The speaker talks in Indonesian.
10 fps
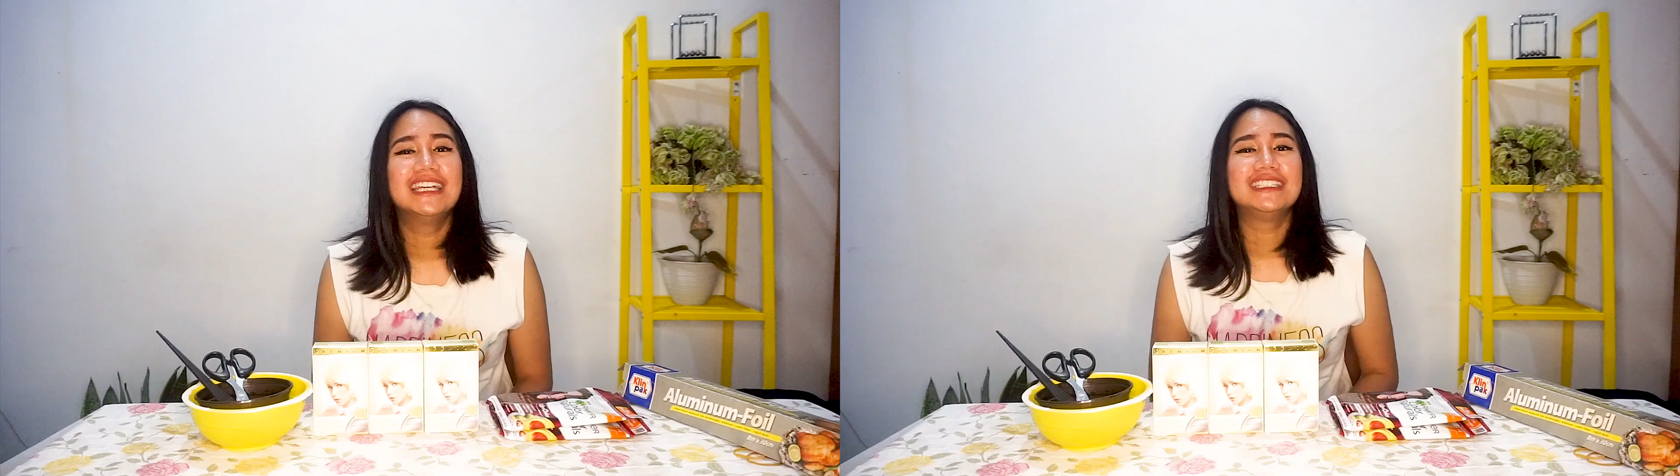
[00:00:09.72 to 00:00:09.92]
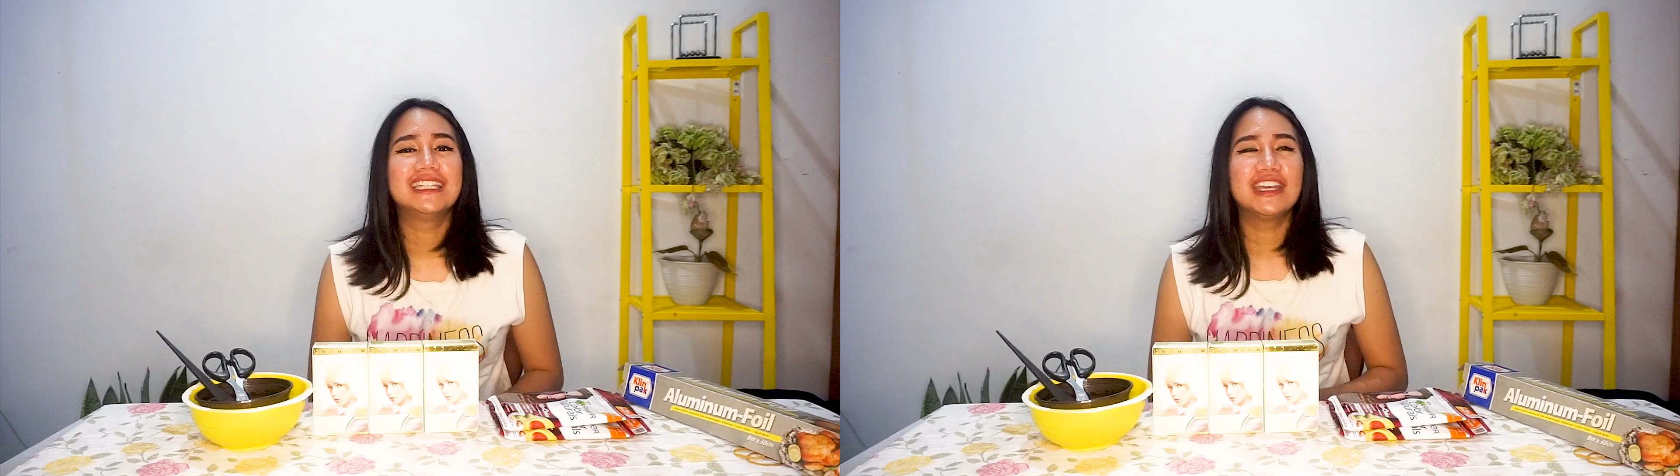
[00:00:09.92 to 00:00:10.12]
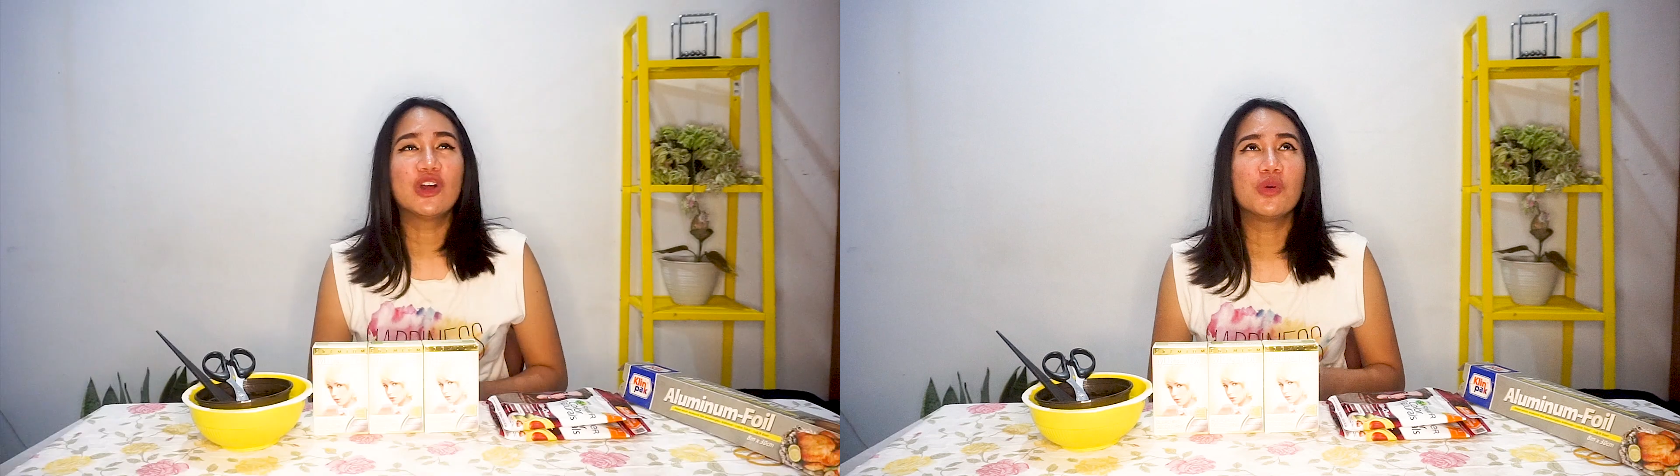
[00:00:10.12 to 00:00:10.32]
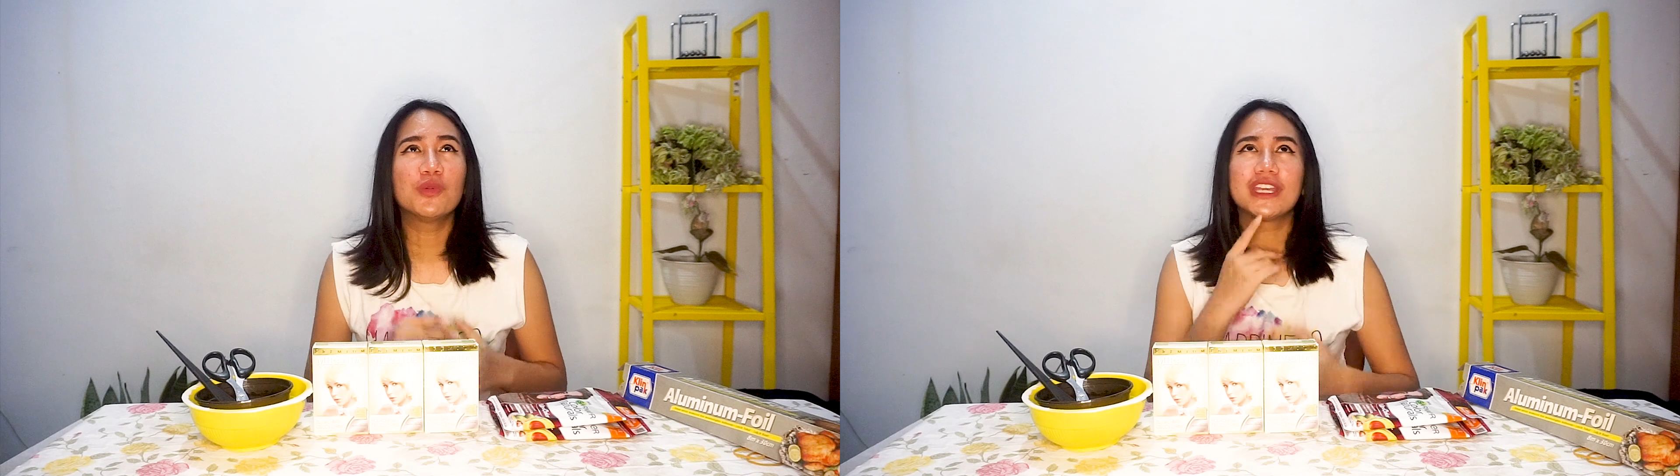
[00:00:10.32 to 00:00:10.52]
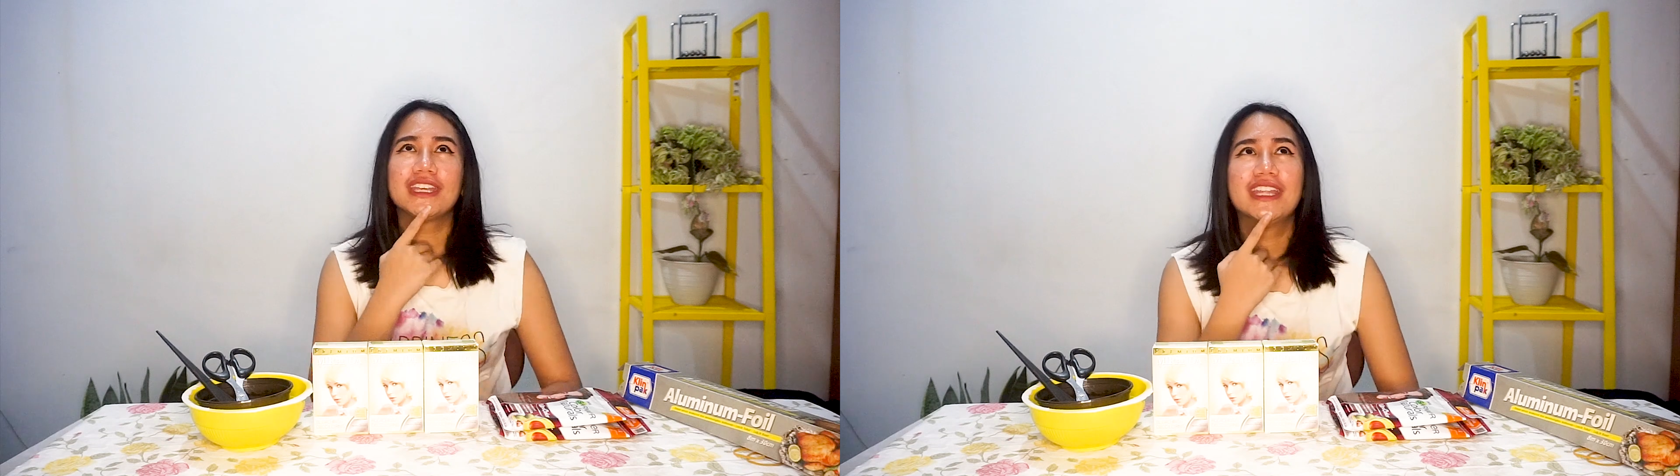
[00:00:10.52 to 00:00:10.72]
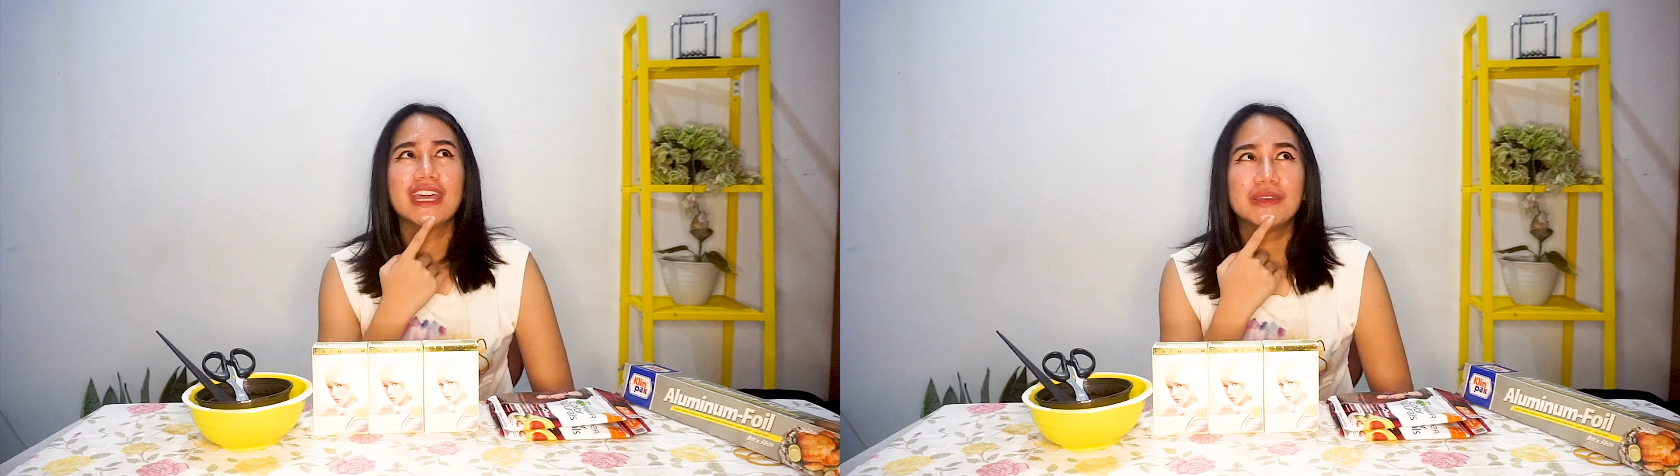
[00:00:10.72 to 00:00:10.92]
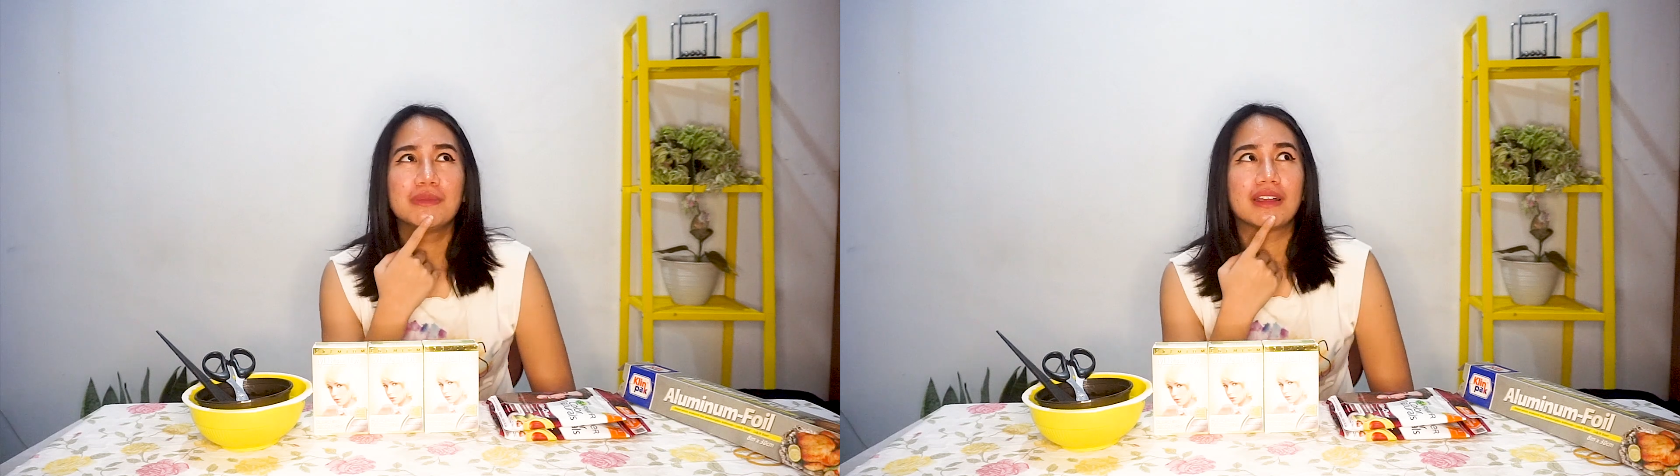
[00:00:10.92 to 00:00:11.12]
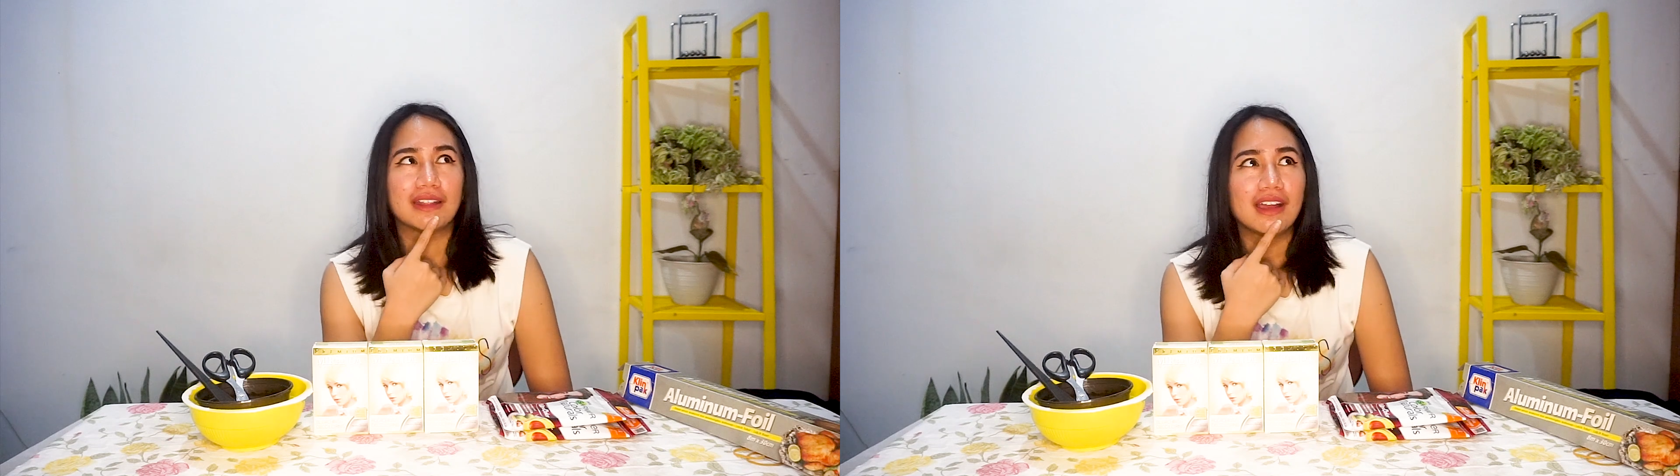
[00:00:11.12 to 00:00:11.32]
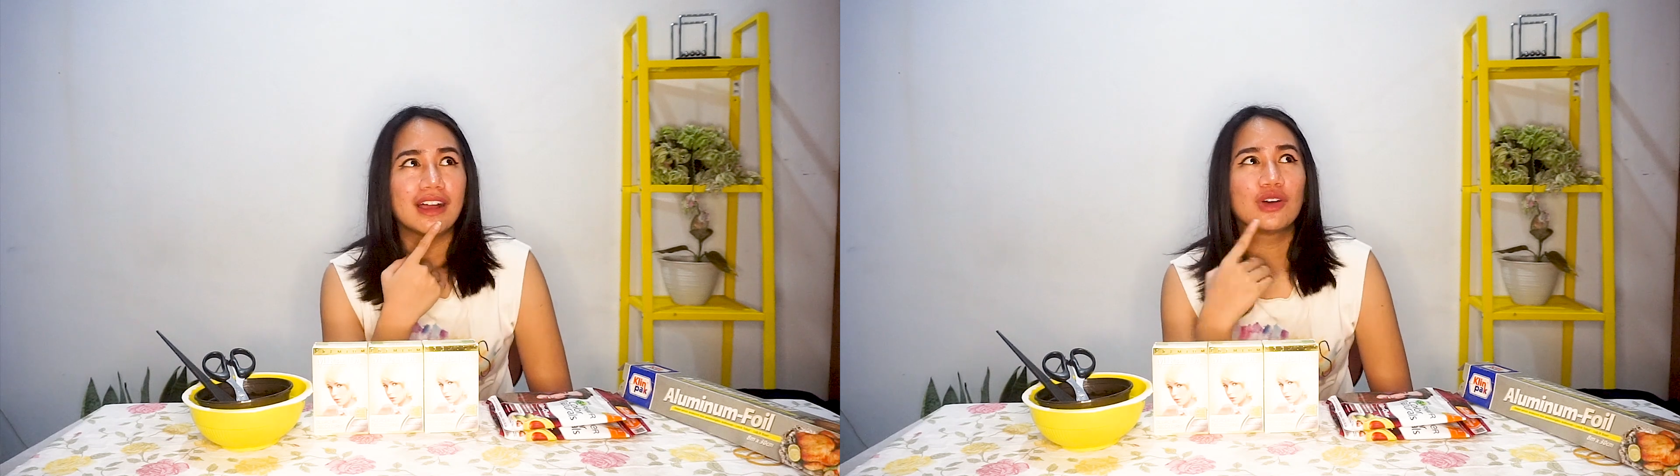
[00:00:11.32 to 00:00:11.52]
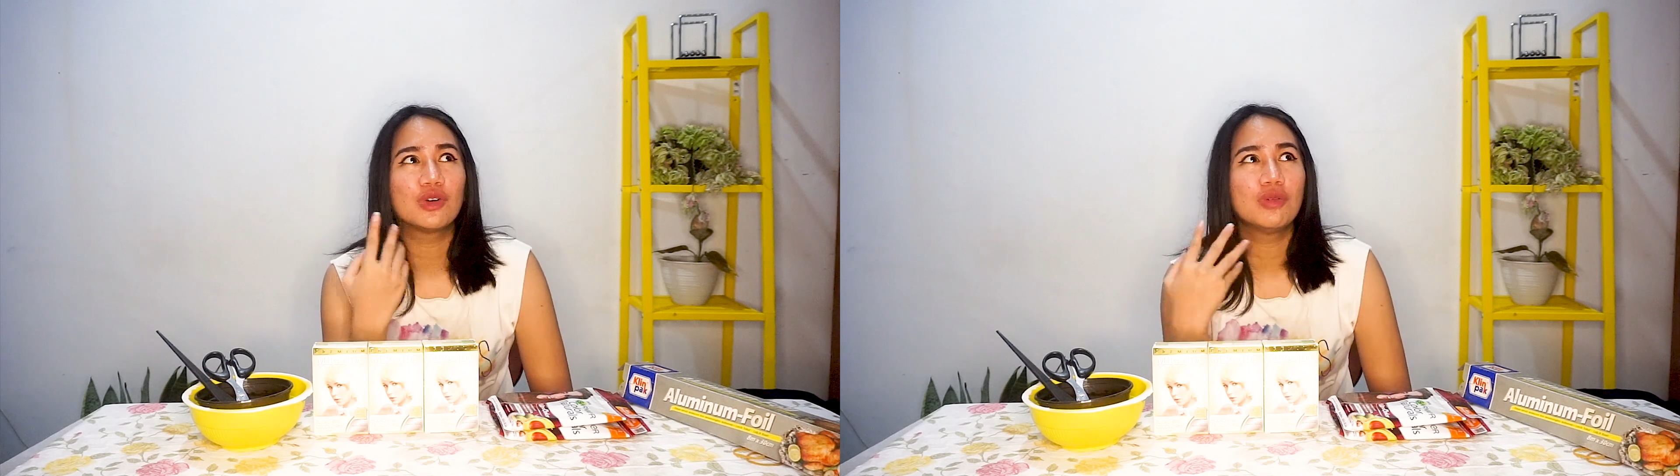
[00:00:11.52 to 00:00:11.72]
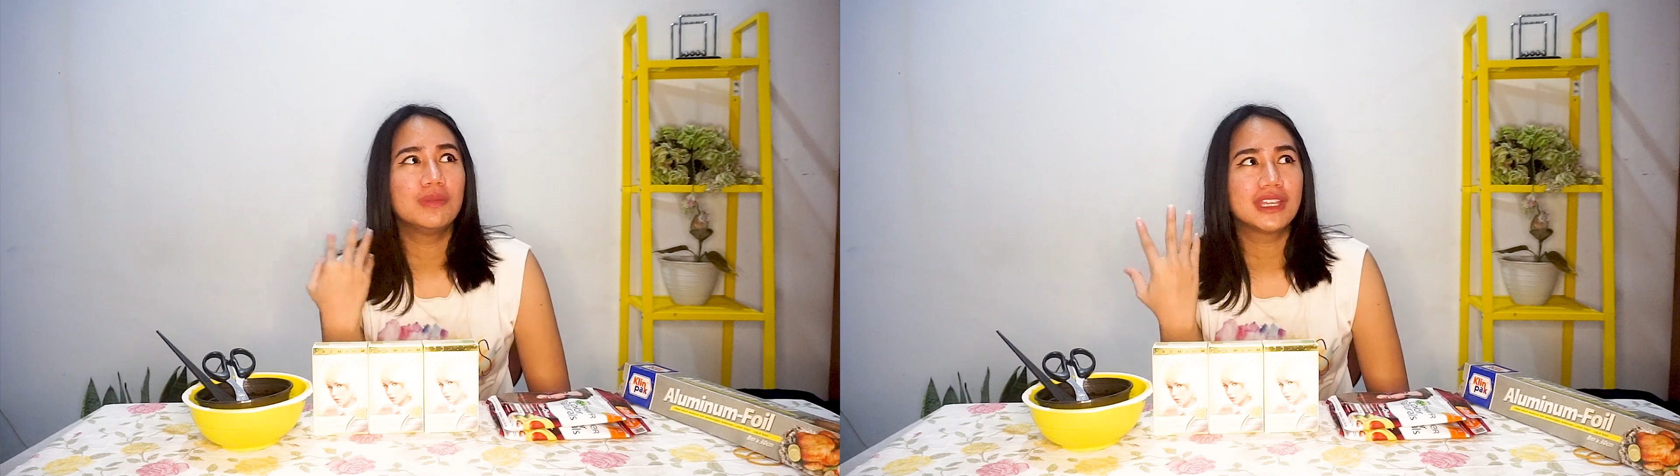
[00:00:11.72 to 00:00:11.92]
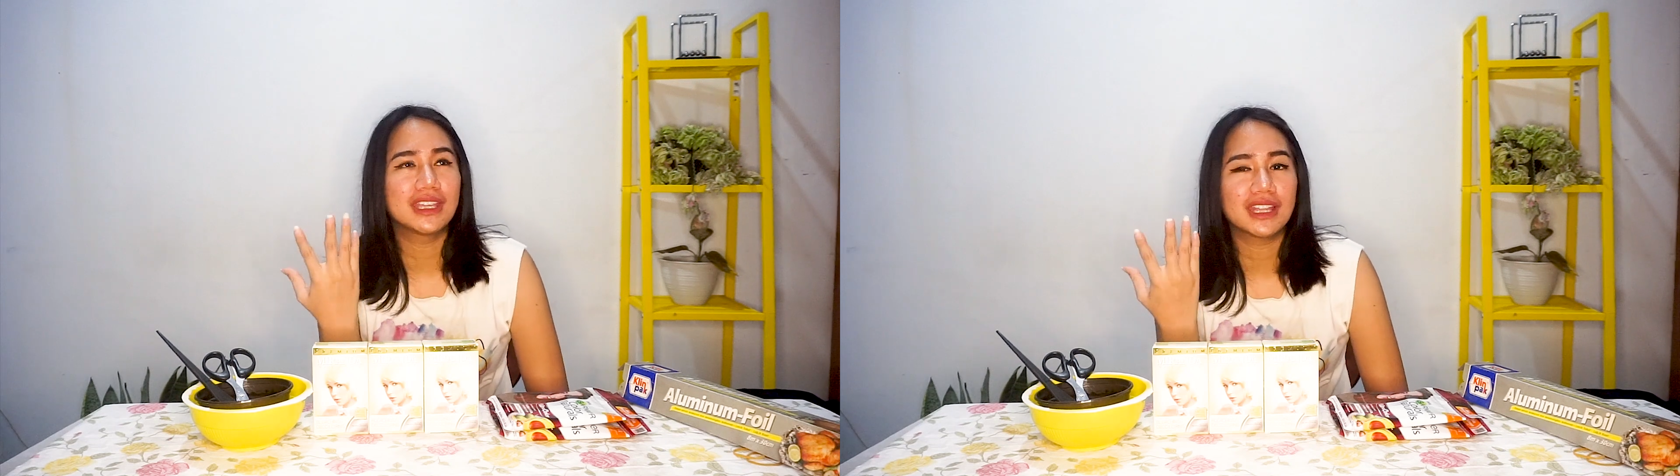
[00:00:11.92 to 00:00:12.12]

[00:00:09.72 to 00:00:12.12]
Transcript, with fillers: jadi gue punya ide gimana kalau gue bikin